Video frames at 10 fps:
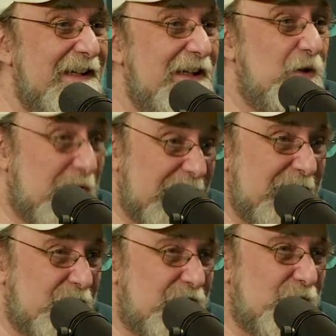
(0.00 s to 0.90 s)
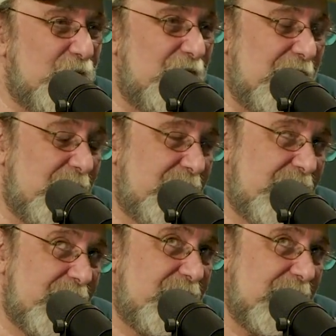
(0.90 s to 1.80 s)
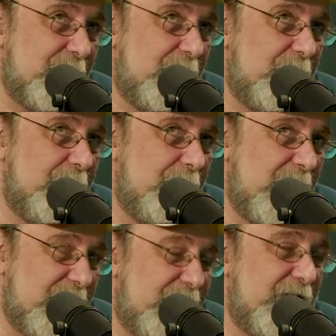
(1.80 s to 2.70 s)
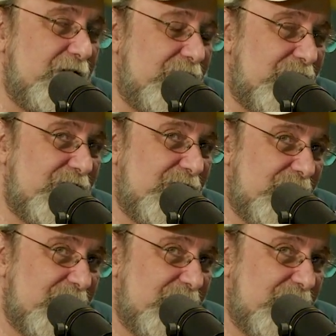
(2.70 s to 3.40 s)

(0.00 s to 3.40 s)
E o cara lendo o seu currículo e você fala, meu Deus,